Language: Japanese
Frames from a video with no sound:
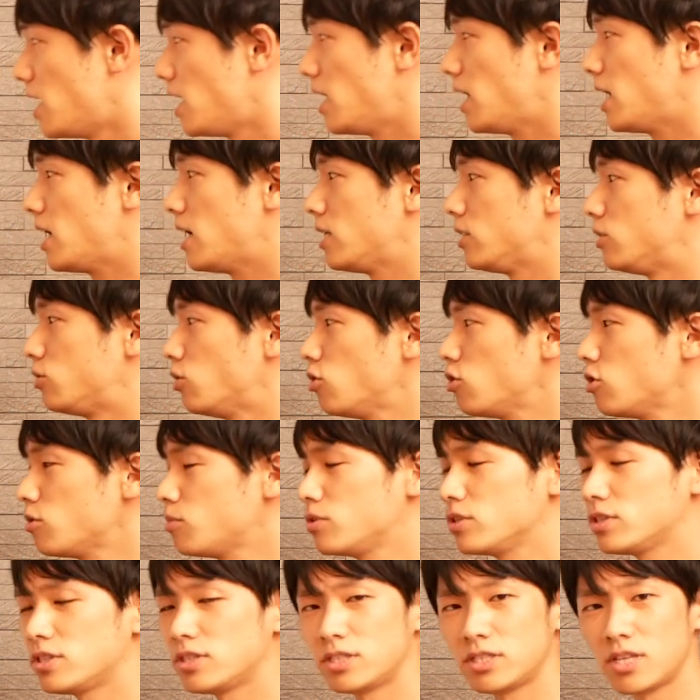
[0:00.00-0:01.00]
えー、動
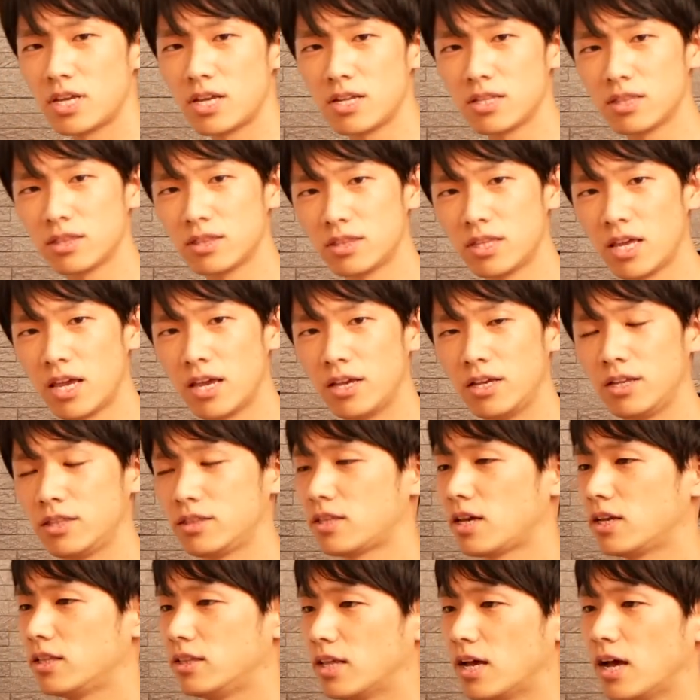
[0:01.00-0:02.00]
物性って一
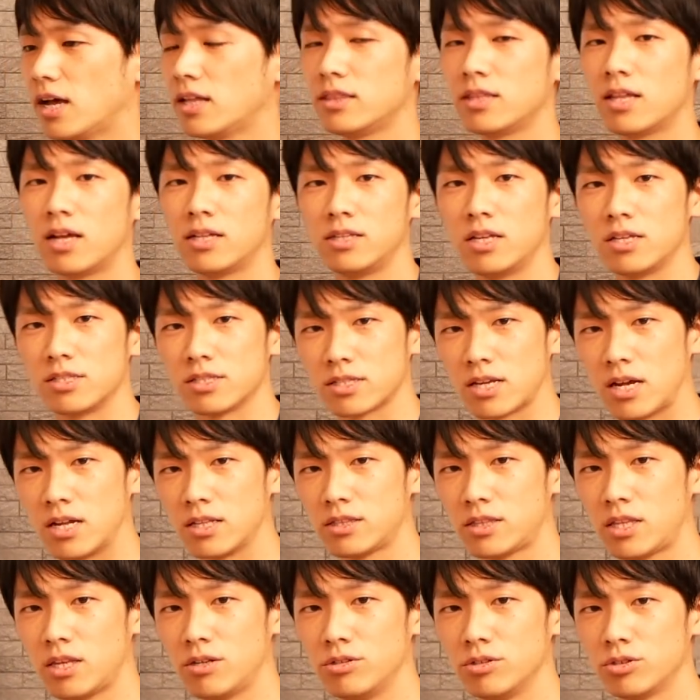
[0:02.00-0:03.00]
体何なんです
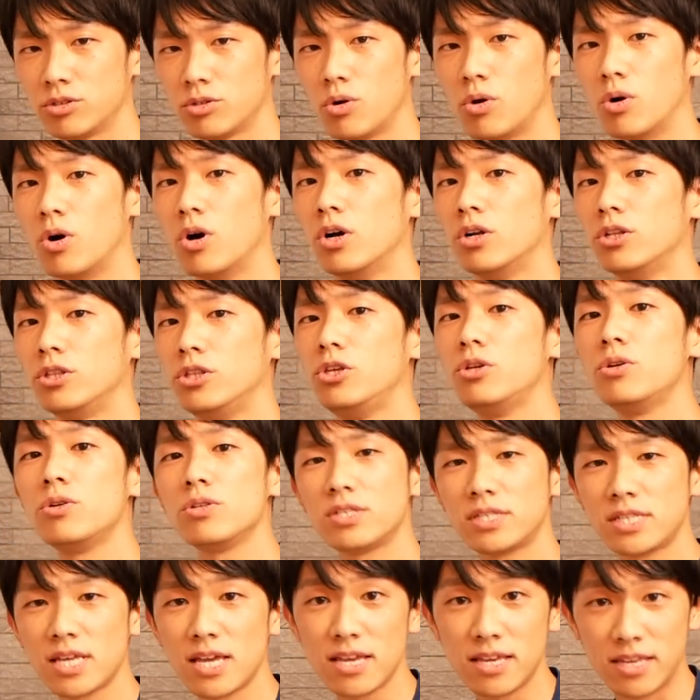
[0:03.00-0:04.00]
かっていうと乳
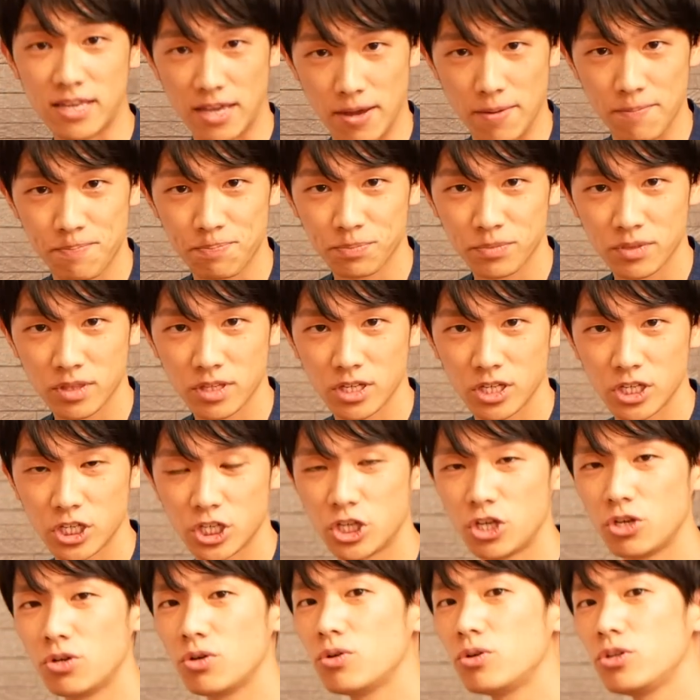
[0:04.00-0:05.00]
製品
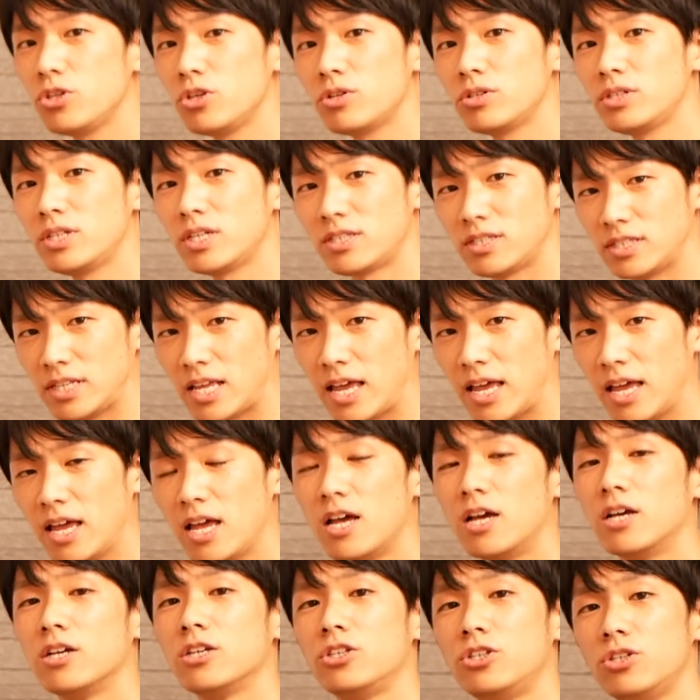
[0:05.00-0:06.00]
牛乳ですね
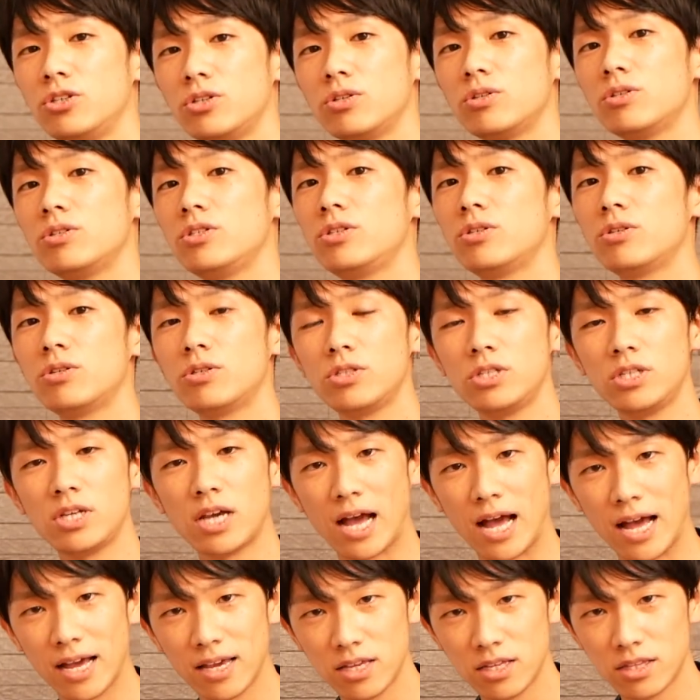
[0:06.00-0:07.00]
牛乳に
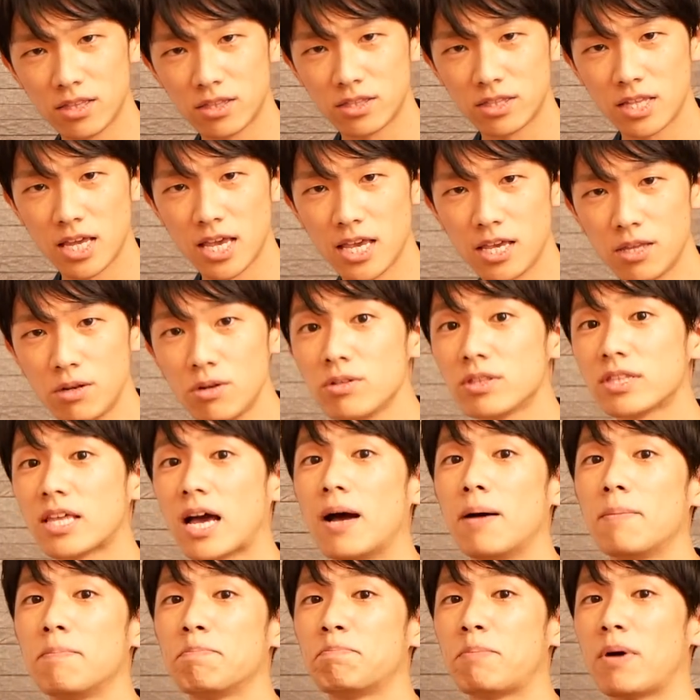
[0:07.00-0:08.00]
入っている
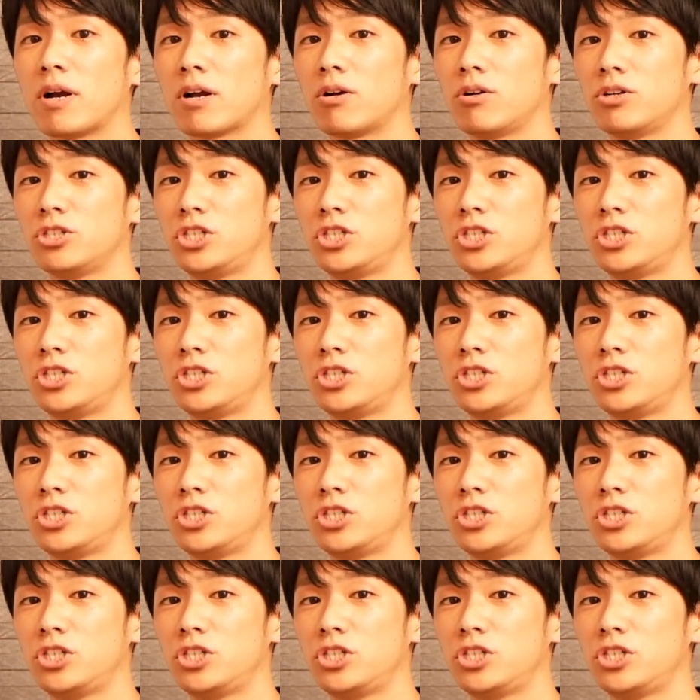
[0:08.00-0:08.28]
タンパク